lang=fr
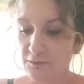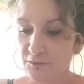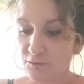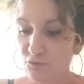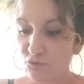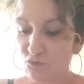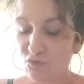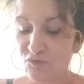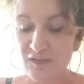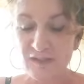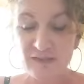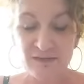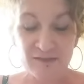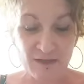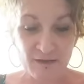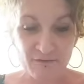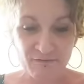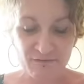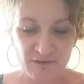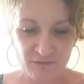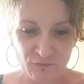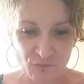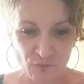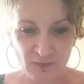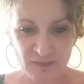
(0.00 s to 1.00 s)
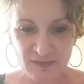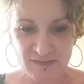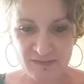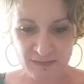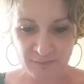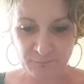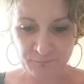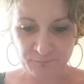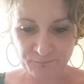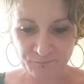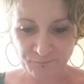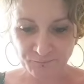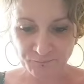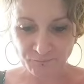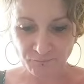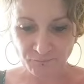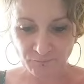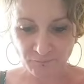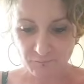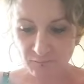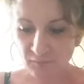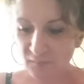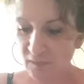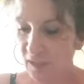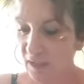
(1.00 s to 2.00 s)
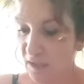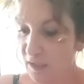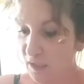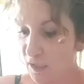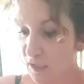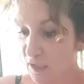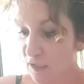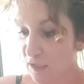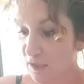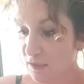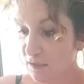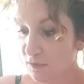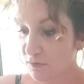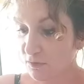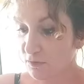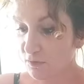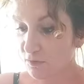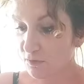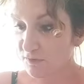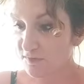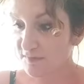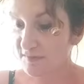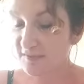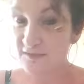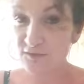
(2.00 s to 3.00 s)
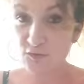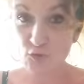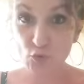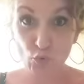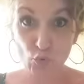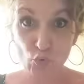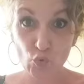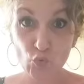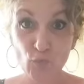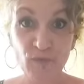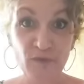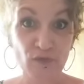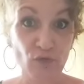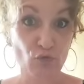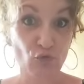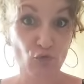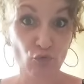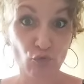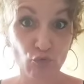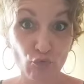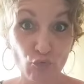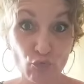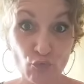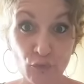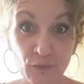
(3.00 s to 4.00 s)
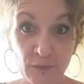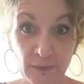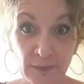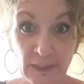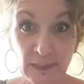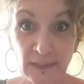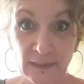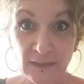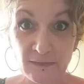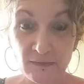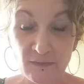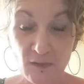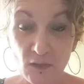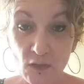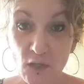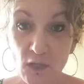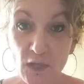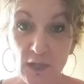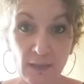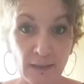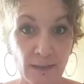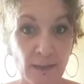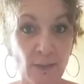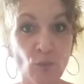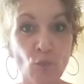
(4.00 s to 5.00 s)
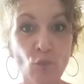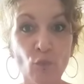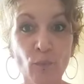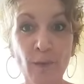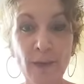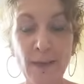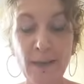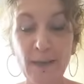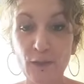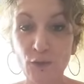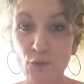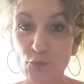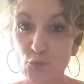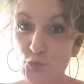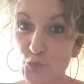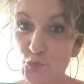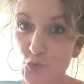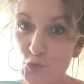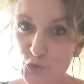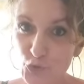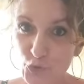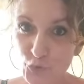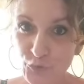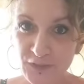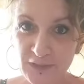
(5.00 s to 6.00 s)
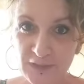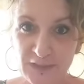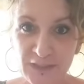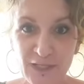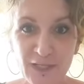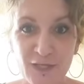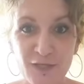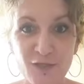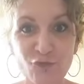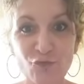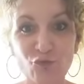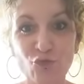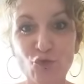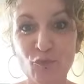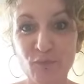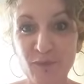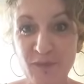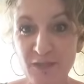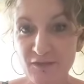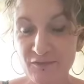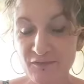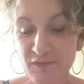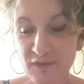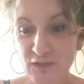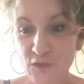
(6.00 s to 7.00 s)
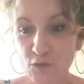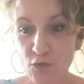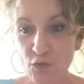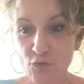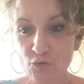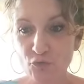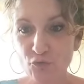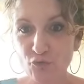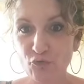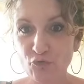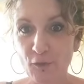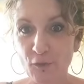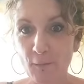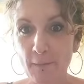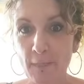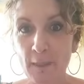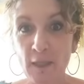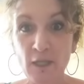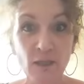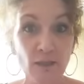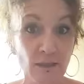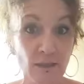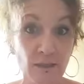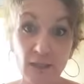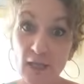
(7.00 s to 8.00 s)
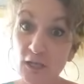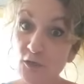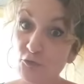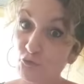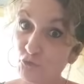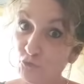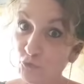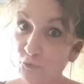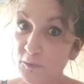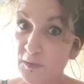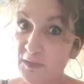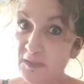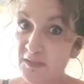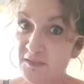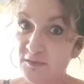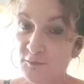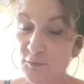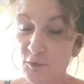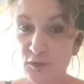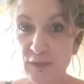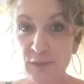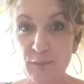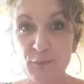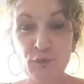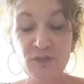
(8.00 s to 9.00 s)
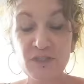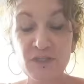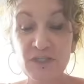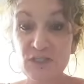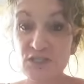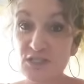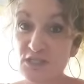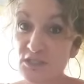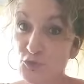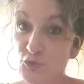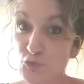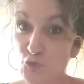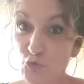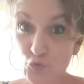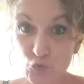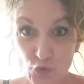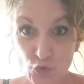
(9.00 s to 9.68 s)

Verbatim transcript: tout ça sera favorisé. Et 6 euh, de coupe, c'est surtout une carte qui nous parle de gentillesse, de bienveillance, d'altruisme, les petits gestes du